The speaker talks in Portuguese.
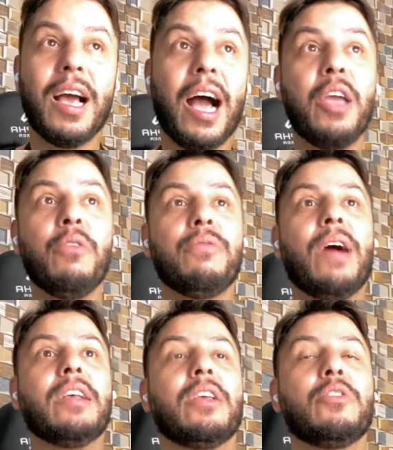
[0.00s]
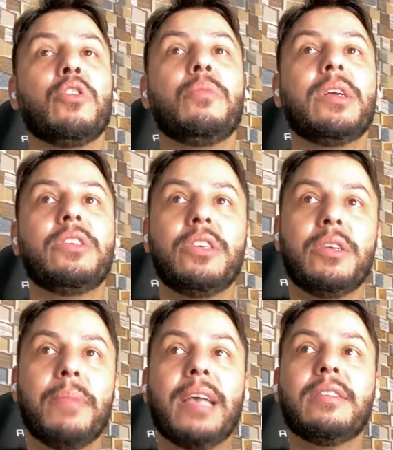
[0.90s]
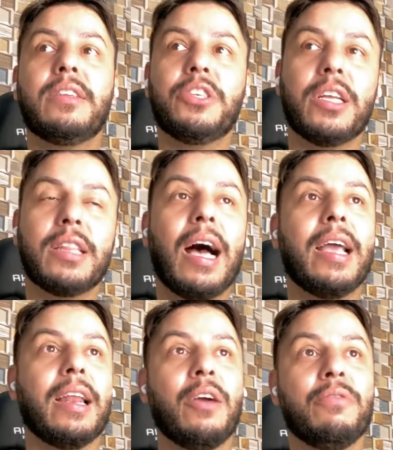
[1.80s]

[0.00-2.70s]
Aí eu faço, eu dou uma de mestre Jedi, né?